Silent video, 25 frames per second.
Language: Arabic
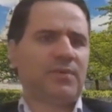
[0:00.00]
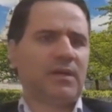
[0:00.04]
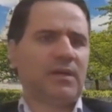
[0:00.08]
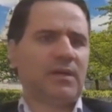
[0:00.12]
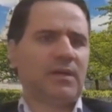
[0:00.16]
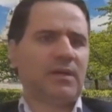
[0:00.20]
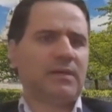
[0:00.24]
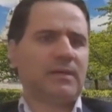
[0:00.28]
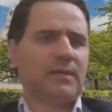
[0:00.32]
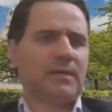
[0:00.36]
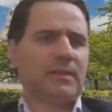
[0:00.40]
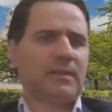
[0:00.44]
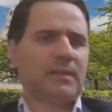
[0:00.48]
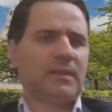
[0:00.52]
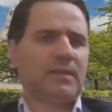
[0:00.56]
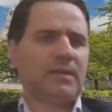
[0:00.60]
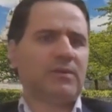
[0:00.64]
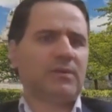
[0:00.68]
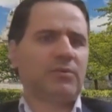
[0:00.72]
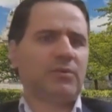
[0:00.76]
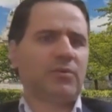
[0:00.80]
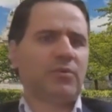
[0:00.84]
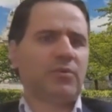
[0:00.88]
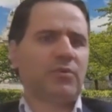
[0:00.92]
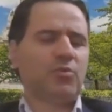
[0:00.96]

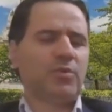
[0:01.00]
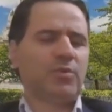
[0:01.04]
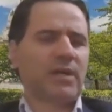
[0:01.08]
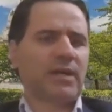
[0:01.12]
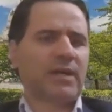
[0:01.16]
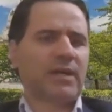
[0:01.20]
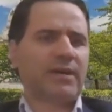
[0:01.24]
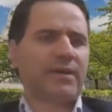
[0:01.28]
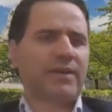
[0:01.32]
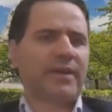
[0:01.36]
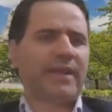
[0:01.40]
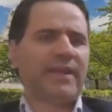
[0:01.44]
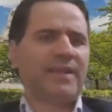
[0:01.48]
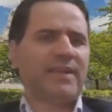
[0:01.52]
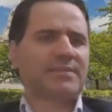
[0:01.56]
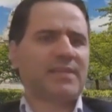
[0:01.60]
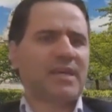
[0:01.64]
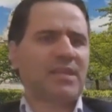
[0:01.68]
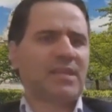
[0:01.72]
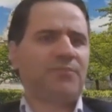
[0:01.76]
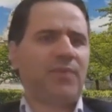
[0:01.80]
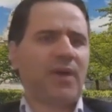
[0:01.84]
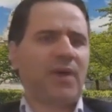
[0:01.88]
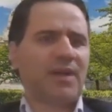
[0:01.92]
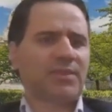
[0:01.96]
فهناك
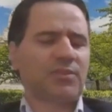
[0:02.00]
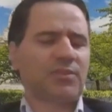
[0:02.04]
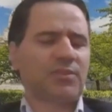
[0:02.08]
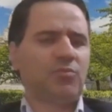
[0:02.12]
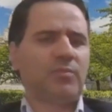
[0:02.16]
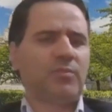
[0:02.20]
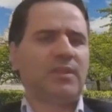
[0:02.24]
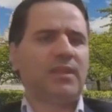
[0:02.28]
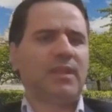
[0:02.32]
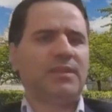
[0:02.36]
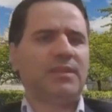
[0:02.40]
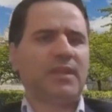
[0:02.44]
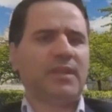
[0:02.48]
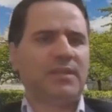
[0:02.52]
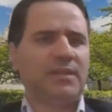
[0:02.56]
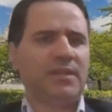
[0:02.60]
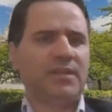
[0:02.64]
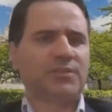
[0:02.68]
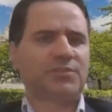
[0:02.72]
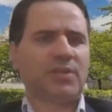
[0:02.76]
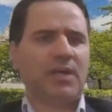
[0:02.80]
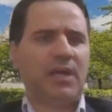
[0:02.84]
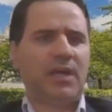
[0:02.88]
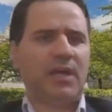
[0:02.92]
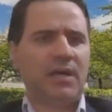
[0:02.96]
رئيسان فقط هما اللذان
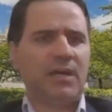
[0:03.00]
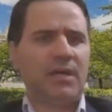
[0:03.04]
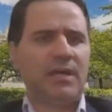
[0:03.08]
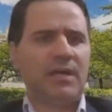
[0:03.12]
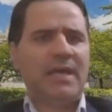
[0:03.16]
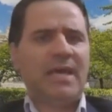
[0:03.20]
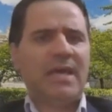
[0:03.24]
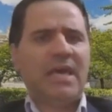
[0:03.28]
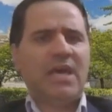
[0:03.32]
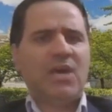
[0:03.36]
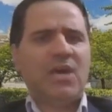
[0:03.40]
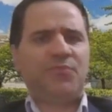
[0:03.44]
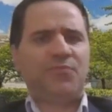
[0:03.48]
نجحا